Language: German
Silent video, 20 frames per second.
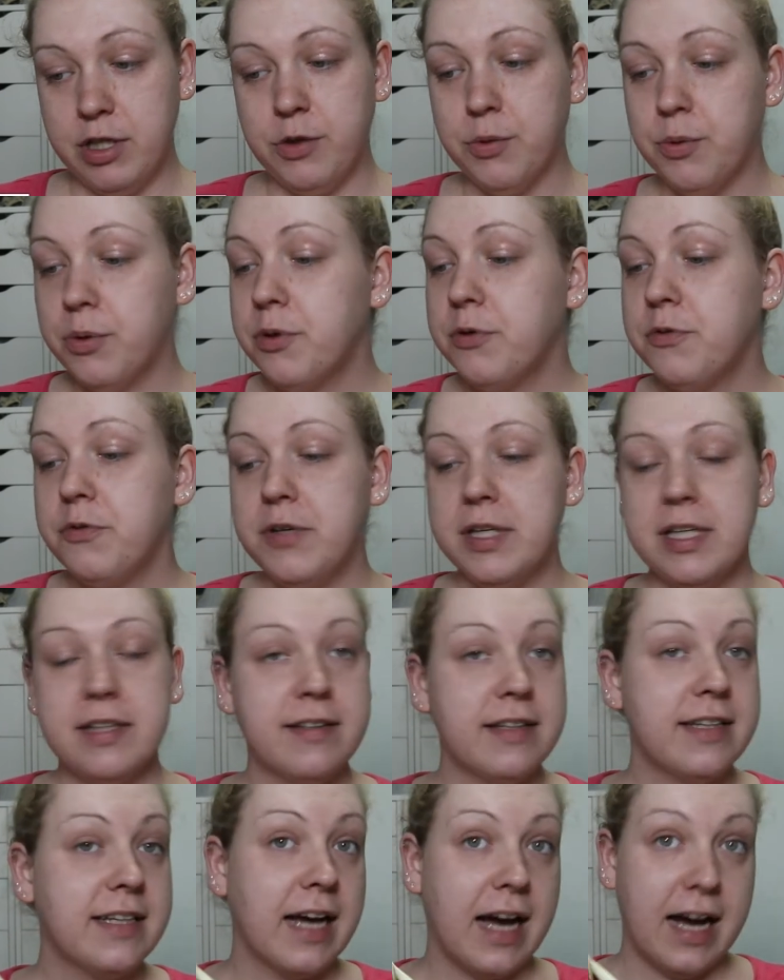Joghurt
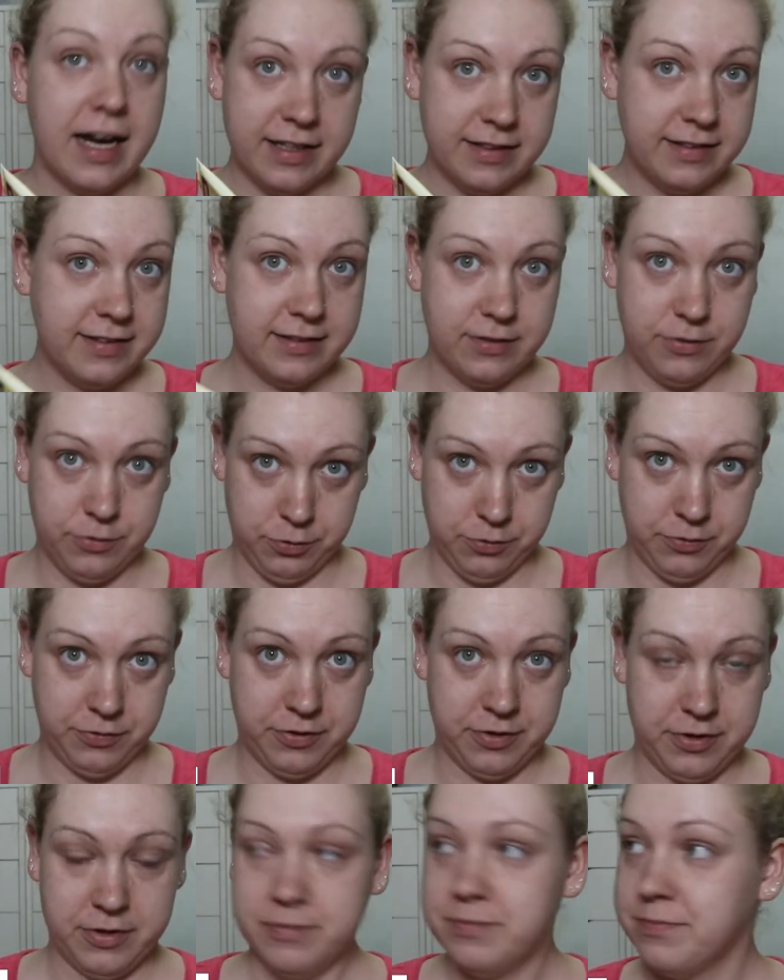Pfirsich
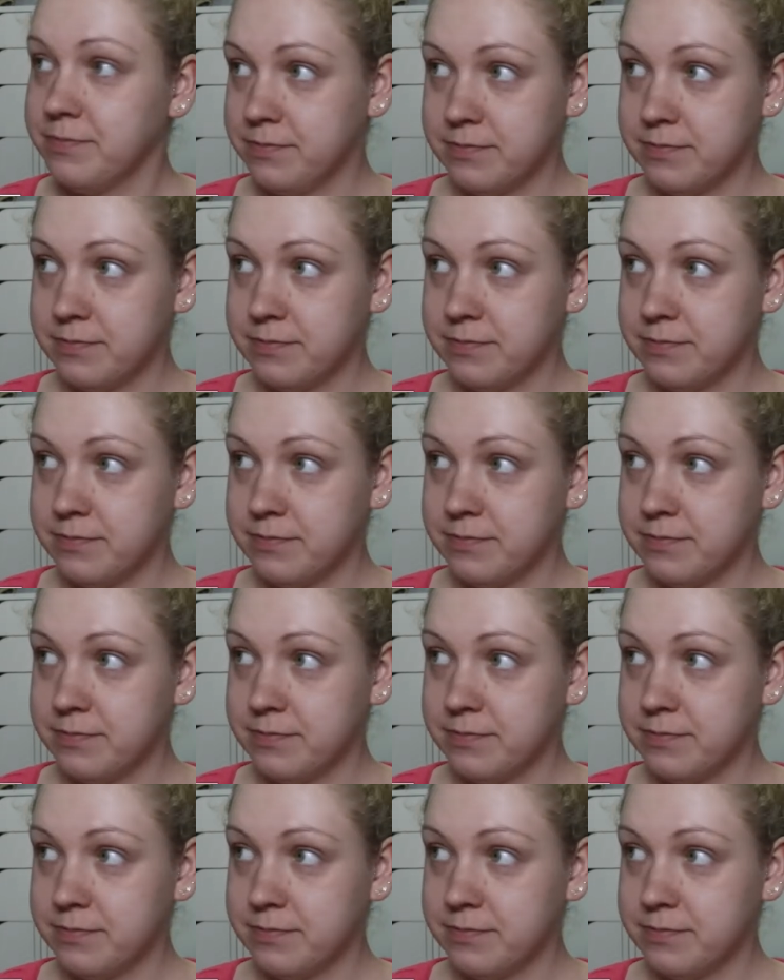Eisduft.